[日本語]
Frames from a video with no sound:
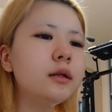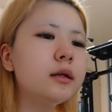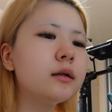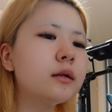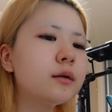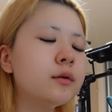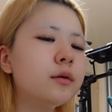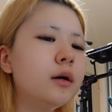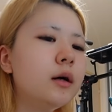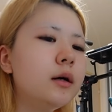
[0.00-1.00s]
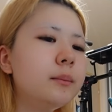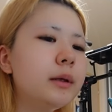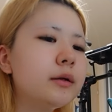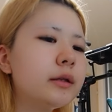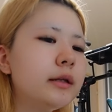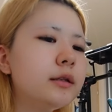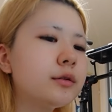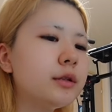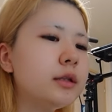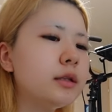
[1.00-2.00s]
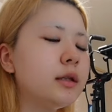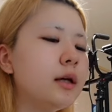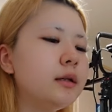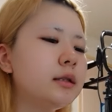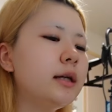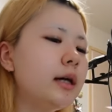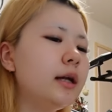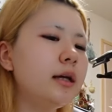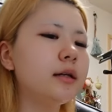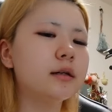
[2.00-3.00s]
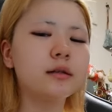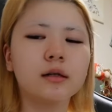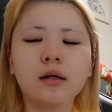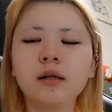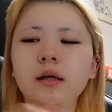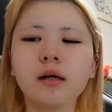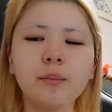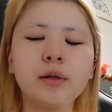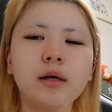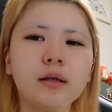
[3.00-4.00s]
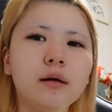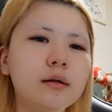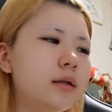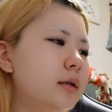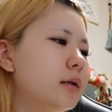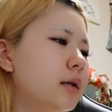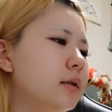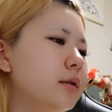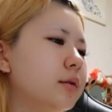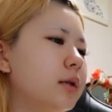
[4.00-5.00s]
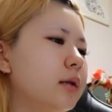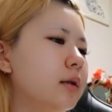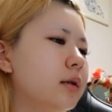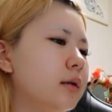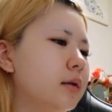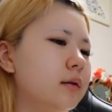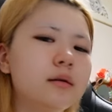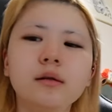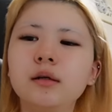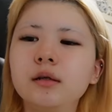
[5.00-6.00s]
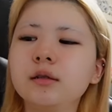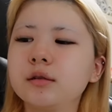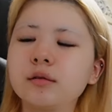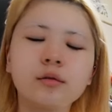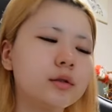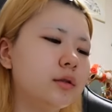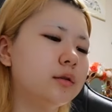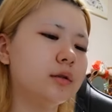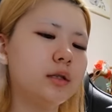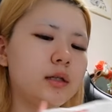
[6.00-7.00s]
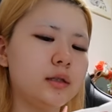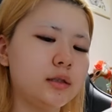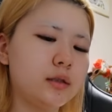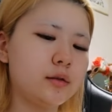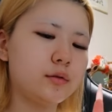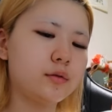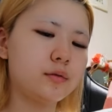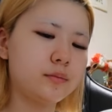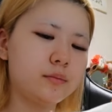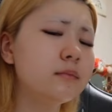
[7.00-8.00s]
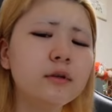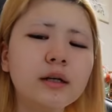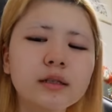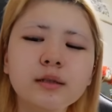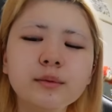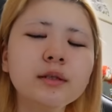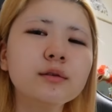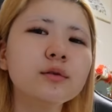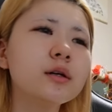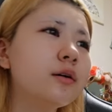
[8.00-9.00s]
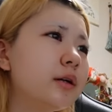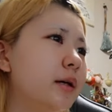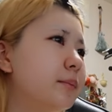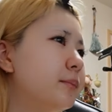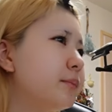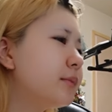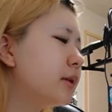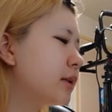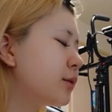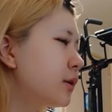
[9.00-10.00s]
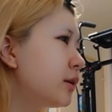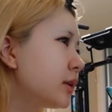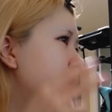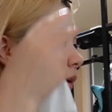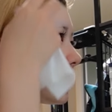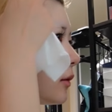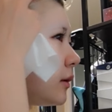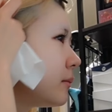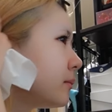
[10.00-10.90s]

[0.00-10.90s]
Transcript: ね、結構メイク定着してきて、地雷ライン描くかかないかみたいな感じの差になってきた。ちょっと綺麗にしたい、ここ。うわ久しぶりにこの香り。私この香り好きなんだよね。